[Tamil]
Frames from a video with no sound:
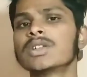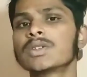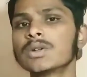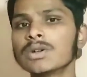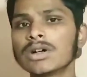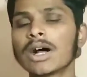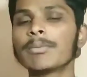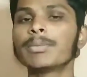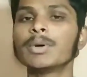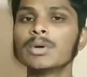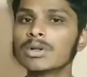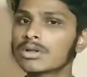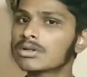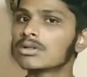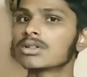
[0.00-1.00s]
ஸோ அப்போ
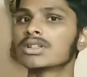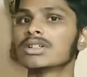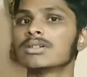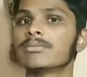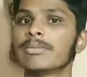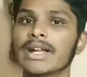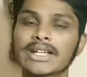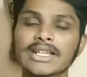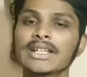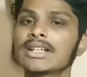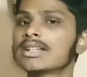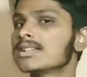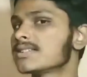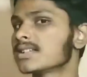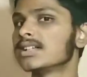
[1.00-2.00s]
உங்களுக்கு ஒரு பெட்டர்
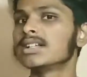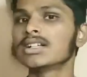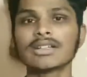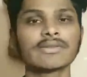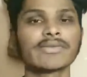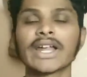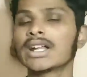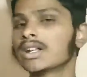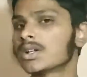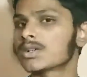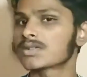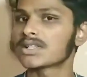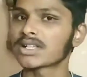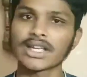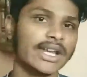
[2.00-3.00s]
ரிசல்ட் ஃபேட்
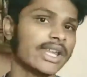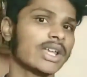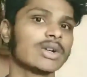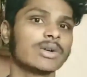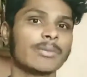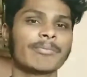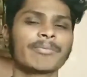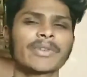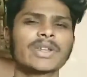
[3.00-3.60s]
லாஸ்ல கிடைக்கும்